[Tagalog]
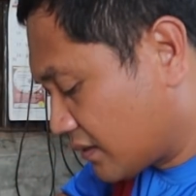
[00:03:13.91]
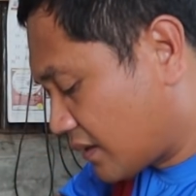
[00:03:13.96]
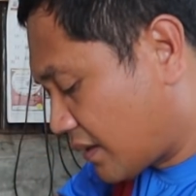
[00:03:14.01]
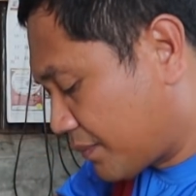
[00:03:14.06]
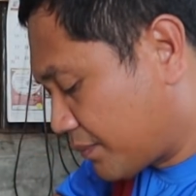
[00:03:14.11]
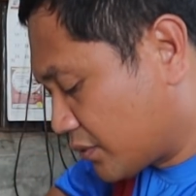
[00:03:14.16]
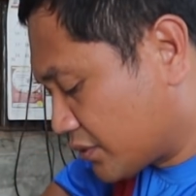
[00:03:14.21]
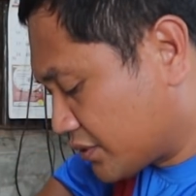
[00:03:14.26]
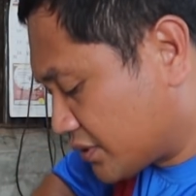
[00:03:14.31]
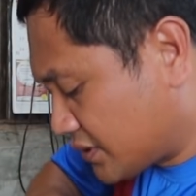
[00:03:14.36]

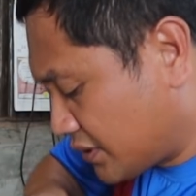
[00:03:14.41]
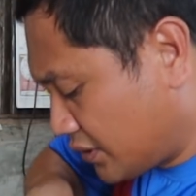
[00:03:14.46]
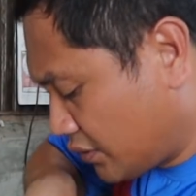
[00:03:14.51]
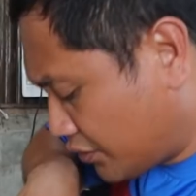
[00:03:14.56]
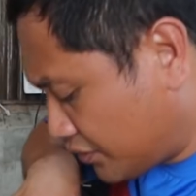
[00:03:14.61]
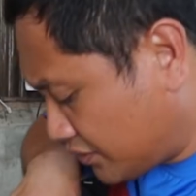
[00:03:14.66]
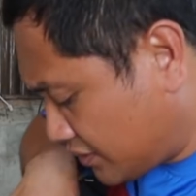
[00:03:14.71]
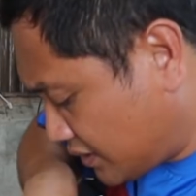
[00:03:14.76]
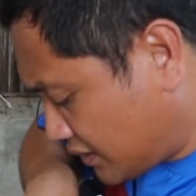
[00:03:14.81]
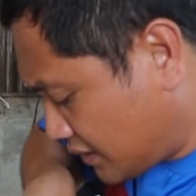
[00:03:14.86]
Tapos,
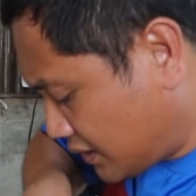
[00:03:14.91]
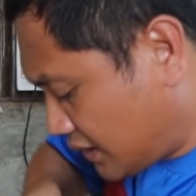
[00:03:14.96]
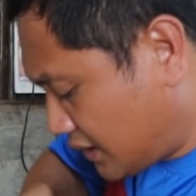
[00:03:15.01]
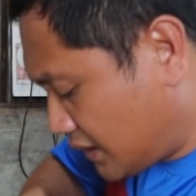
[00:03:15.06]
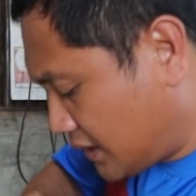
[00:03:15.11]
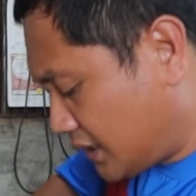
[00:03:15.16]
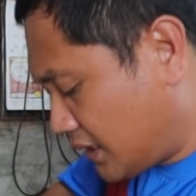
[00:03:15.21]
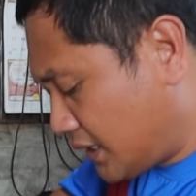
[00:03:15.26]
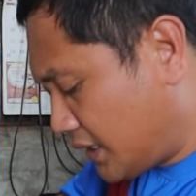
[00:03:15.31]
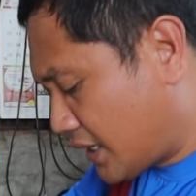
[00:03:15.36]
yun,
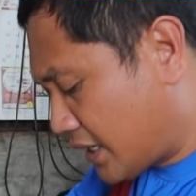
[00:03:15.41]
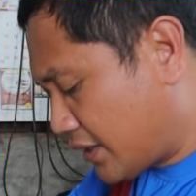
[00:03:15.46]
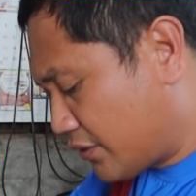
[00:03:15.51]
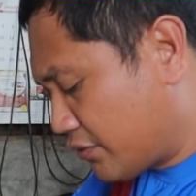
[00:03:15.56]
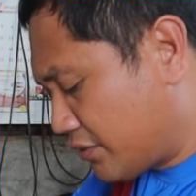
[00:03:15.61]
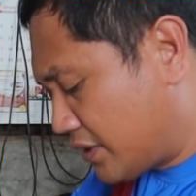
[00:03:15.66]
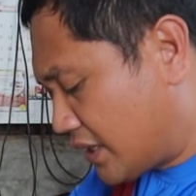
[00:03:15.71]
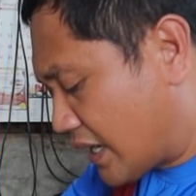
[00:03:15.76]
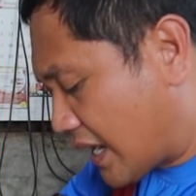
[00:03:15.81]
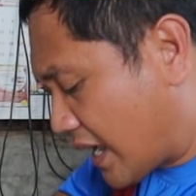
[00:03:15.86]

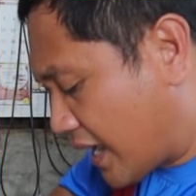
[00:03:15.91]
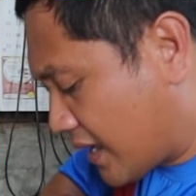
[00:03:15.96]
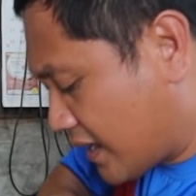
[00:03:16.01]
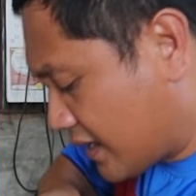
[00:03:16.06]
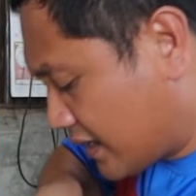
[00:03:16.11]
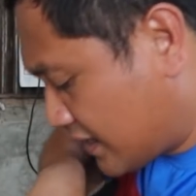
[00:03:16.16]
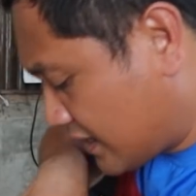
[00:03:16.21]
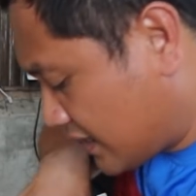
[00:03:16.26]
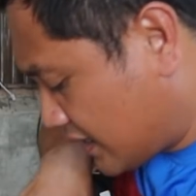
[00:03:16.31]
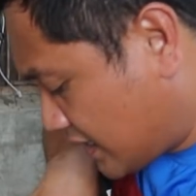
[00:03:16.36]
inaano nila,
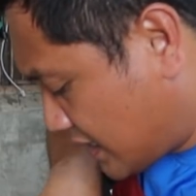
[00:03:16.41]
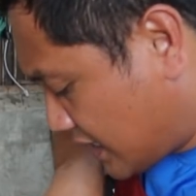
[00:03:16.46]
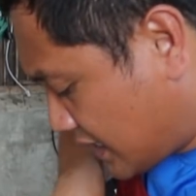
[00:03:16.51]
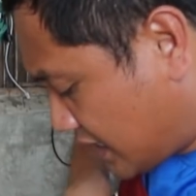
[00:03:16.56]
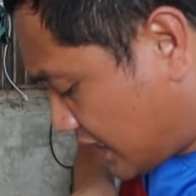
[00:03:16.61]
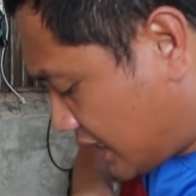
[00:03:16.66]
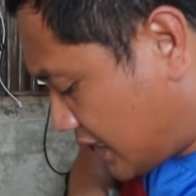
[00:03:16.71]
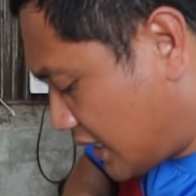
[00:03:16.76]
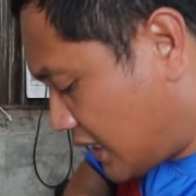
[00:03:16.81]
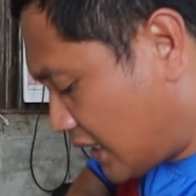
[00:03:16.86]

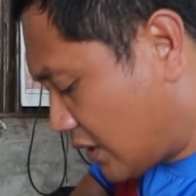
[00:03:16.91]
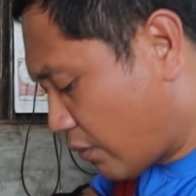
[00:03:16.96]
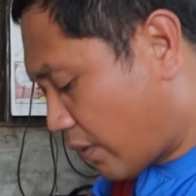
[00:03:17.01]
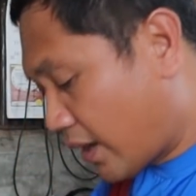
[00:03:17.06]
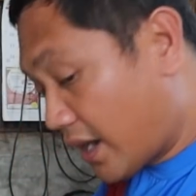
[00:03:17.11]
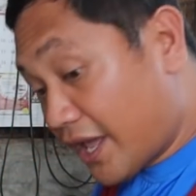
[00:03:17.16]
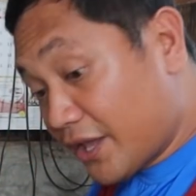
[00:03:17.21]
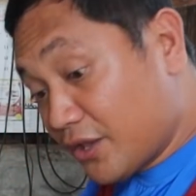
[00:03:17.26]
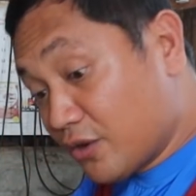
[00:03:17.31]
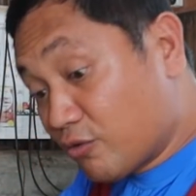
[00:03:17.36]

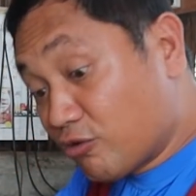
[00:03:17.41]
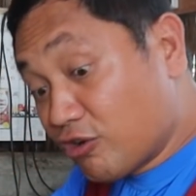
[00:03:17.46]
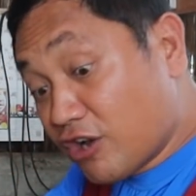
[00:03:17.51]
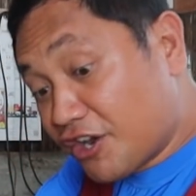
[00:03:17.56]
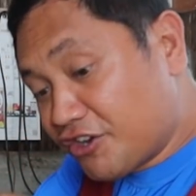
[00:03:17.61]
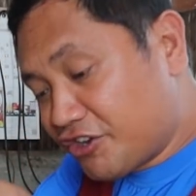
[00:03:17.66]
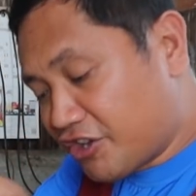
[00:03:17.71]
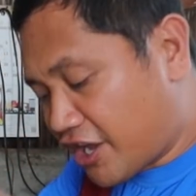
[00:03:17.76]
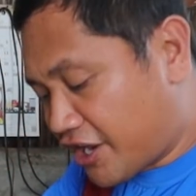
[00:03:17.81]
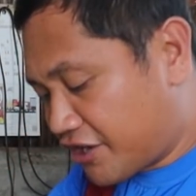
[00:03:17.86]
hinihiwala yung
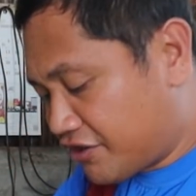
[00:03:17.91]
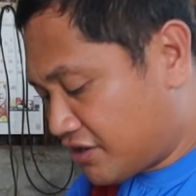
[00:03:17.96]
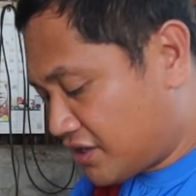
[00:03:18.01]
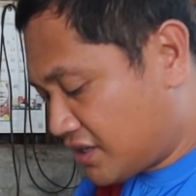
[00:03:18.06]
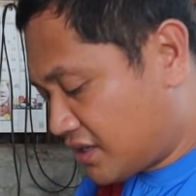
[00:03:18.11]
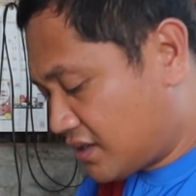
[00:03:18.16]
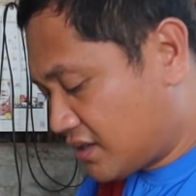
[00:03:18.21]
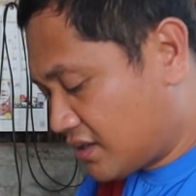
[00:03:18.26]
ganyan.